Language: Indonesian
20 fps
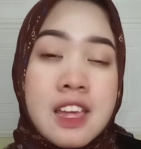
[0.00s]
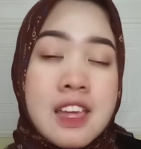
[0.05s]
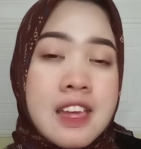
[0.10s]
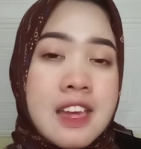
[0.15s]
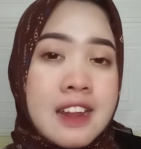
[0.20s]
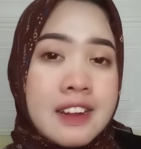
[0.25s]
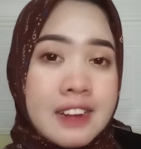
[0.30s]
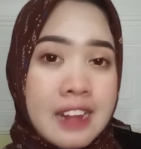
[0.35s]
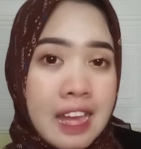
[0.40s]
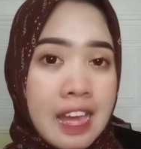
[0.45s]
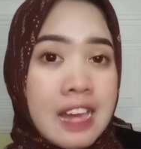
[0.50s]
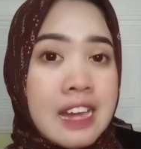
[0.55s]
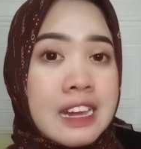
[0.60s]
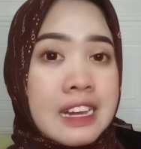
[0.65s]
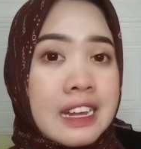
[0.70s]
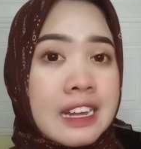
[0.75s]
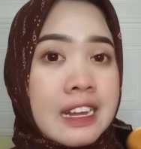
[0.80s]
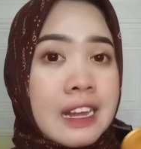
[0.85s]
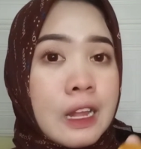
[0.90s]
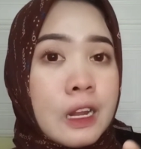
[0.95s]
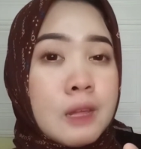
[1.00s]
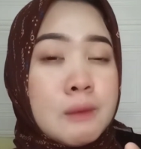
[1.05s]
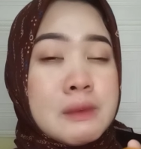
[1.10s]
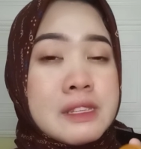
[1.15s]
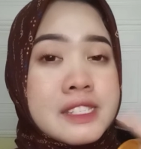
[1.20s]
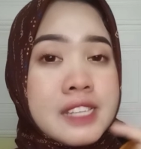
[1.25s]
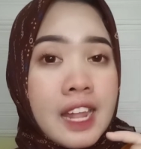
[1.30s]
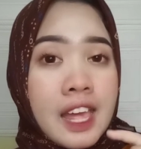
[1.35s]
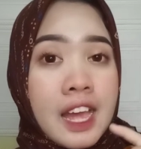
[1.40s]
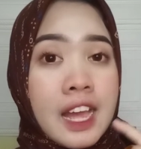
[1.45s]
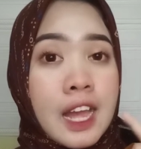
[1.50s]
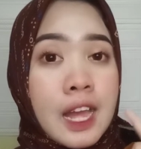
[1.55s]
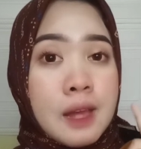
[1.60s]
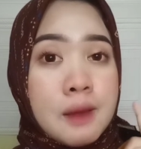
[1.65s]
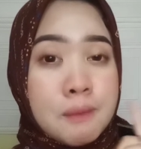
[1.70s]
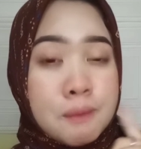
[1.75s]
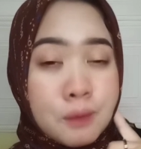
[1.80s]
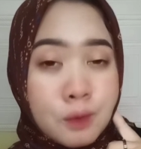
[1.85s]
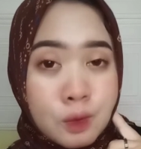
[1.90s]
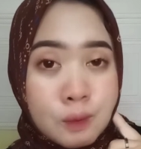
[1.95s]
Nah, kalau misalnya
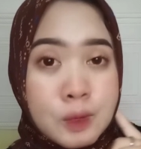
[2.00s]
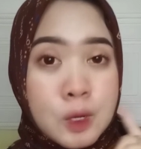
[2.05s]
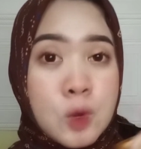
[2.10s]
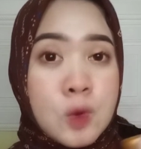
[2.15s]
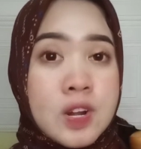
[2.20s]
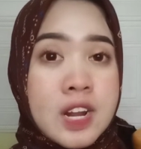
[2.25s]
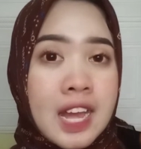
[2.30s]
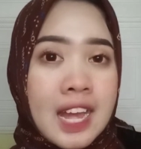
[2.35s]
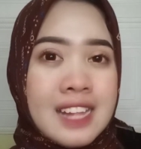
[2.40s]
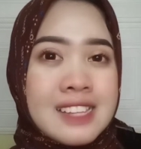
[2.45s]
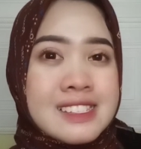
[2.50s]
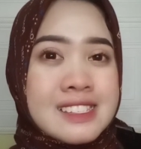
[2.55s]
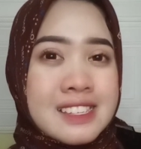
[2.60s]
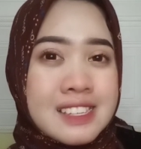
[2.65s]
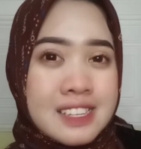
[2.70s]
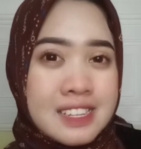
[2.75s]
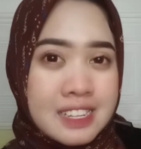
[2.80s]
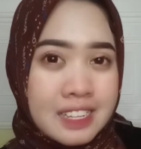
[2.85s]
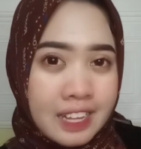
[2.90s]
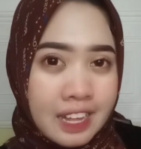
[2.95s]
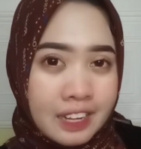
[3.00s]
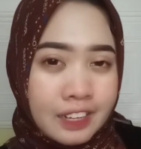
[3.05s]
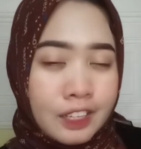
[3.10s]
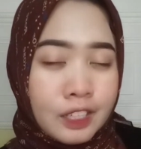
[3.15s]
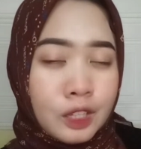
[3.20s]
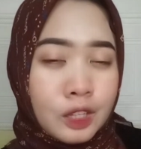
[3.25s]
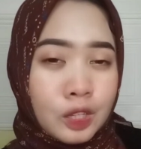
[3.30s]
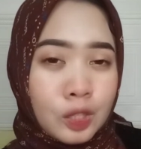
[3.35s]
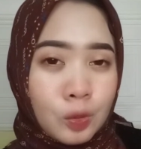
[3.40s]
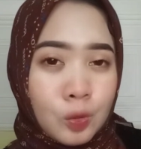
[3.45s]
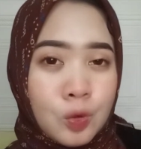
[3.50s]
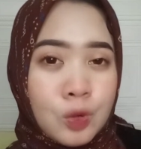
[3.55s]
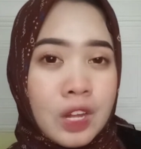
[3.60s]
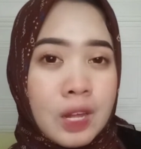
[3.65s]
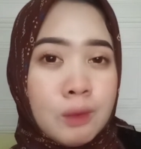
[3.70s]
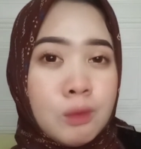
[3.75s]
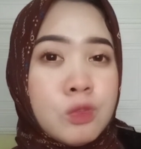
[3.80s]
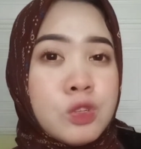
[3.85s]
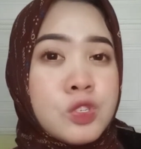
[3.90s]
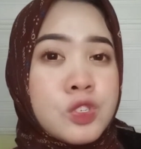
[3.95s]
kamu menggunakan skincare itu,
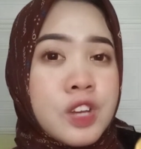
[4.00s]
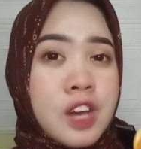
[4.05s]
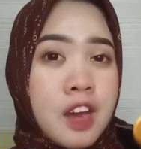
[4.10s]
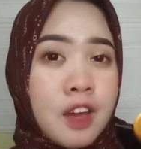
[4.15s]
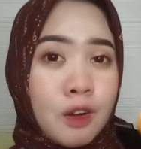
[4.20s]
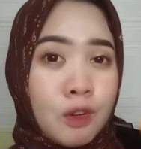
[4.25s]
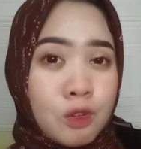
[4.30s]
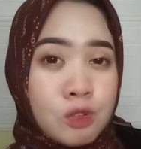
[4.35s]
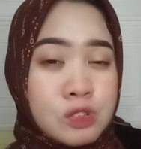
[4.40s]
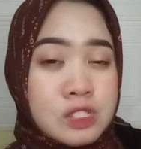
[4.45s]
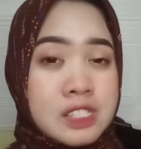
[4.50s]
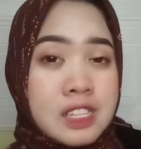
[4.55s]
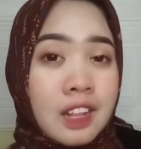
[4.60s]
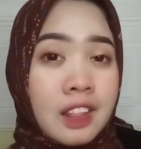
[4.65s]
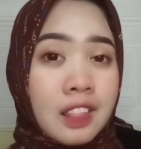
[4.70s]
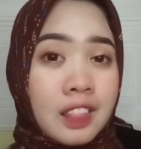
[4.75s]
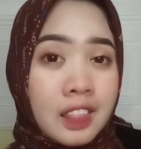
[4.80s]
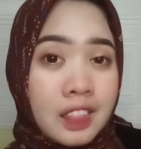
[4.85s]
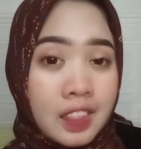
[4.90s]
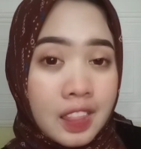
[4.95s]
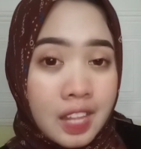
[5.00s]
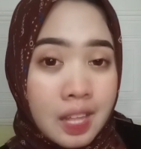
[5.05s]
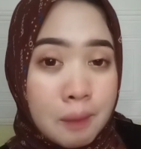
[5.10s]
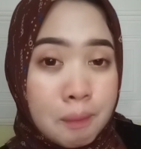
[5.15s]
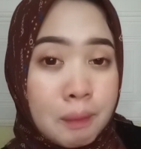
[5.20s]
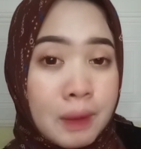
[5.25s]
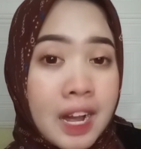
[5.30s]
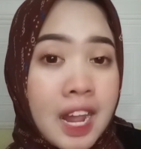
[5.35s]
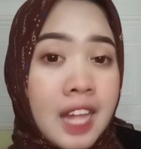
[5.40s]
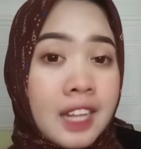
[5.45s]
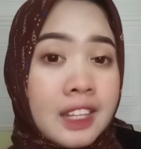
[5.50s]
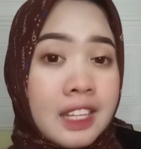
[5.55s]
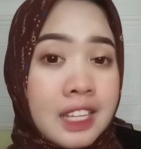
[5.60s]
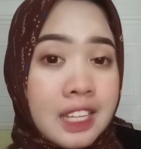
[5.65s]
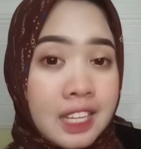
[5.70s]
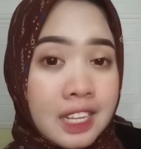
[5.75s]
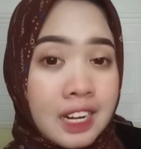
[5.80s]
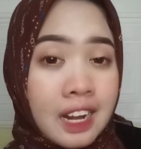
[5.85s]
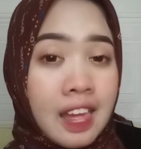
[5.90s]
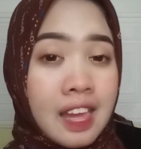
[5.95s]
kamu juga harus tetap
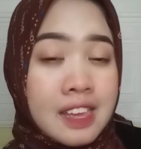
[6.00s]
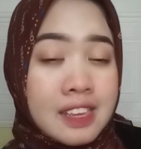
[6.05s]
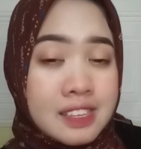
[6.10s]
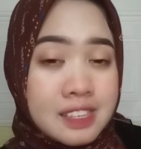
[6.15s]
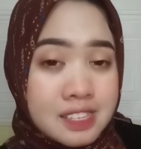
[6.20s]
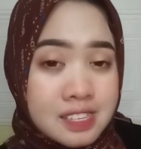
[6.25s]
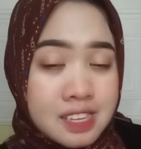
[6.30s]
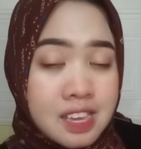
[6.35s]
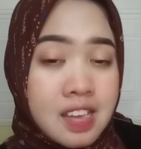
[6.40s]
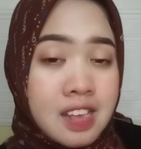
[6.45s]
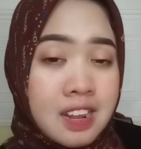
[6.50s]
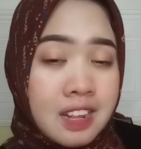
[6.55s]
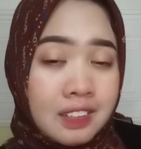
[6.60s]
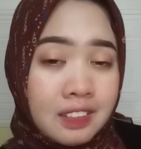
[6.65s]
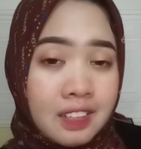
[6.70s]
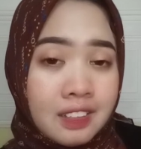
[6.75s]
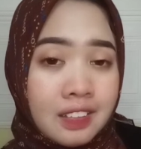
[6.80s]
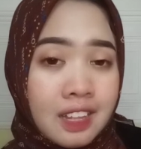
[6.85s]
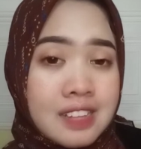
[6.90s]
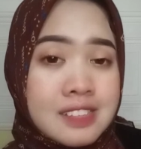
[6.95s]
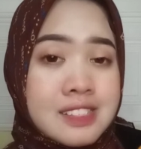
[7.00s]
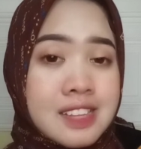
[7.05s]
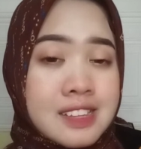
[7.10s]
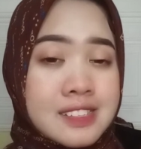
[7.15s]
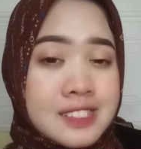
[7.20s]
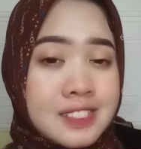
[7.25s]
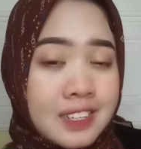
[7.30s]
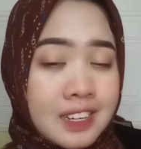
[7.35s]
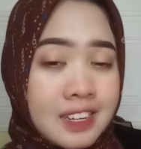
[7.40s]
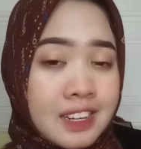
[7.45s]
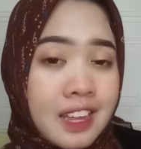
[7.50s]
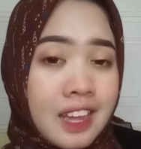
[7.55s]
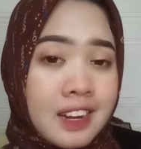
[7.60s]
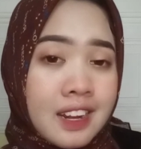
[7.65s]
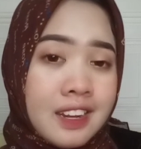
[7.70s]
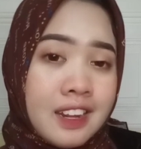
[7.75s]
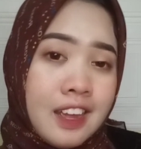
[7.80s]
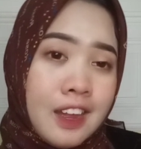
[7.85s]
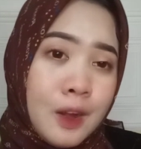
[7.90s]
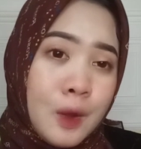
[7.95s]
perhatiin lagi tentang sunscreen yang ada di
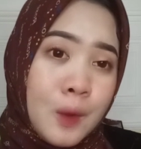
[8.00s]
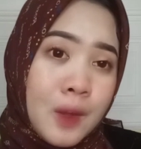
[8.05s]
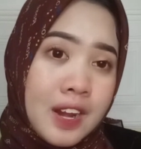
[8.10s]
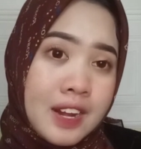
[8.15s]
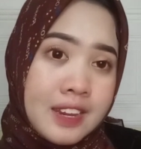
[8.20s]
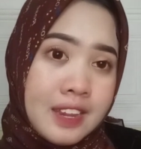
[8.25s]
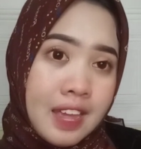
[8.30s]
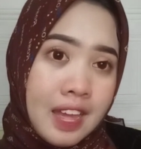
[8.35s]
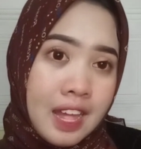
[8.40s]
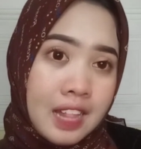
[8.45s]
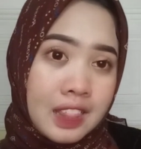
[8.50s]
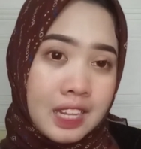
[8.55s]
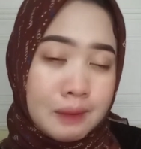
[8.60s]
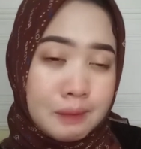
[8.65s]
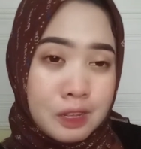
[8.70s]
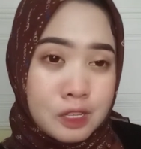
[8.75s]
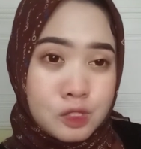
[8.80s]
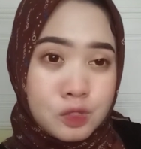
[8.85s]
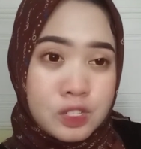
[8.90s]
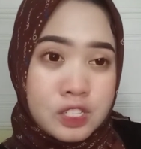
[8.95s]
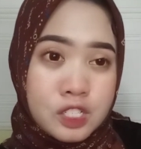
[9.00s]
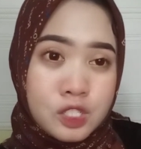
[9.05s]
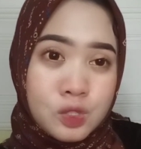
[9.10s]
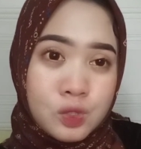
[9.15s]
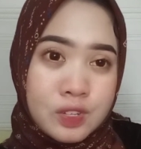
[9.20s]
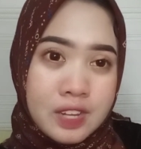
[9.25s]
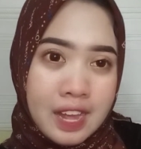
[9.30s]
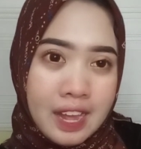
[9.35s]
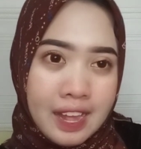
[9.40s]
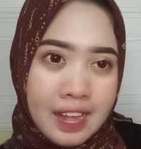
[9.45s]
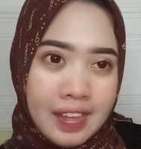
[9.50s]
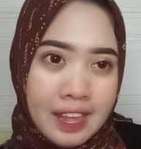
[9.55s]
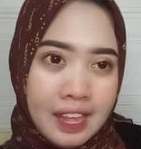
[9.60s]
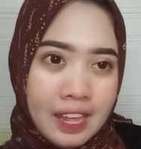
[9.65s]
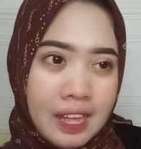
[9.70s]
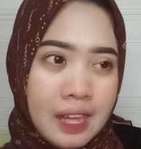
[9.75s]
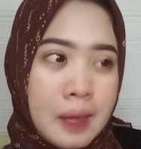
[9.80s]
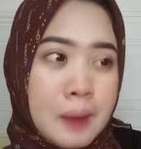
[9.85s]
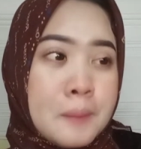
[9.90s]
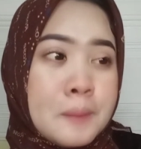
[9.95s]
kandungannya, termasuk ini juga
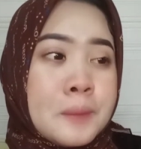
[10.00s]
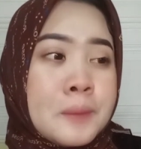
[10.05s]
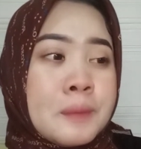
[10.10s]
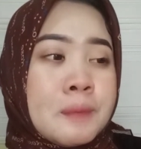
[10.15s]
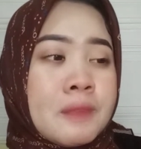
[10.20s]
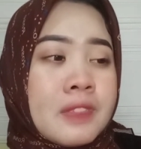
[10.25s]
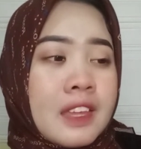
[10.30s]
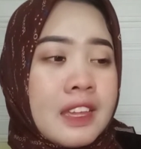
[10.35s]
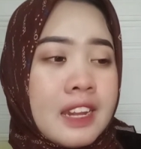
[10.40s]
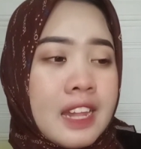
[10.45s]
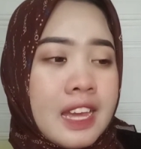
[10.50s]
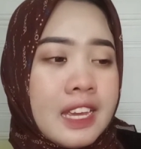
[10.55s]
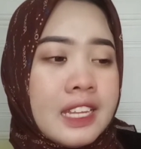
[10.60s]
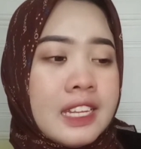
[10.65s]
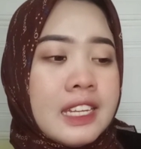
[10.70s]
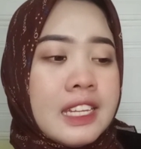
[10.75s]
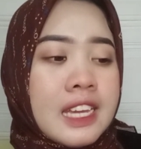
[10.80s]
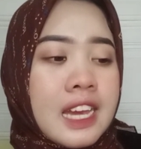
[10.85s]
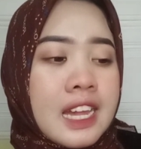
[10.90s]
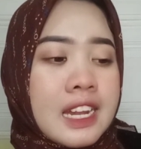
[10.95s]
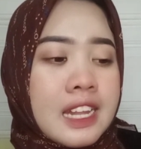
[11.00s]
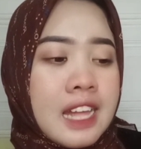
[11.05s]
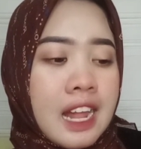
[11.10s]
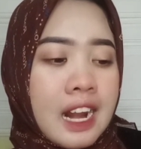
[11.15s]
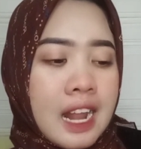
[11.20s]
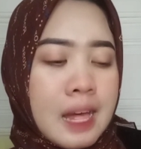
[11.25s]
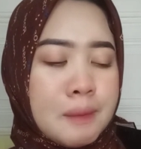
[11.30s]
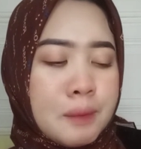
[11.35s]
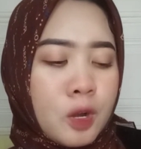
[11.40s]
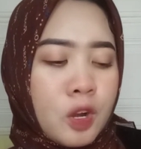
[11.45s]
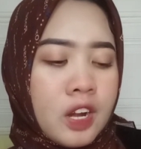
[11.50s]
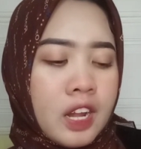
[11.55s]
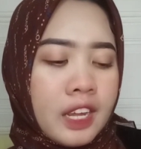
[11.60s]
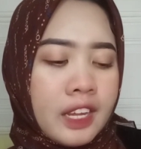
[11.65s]
kayak. Ya. Nah, ini adalah produknya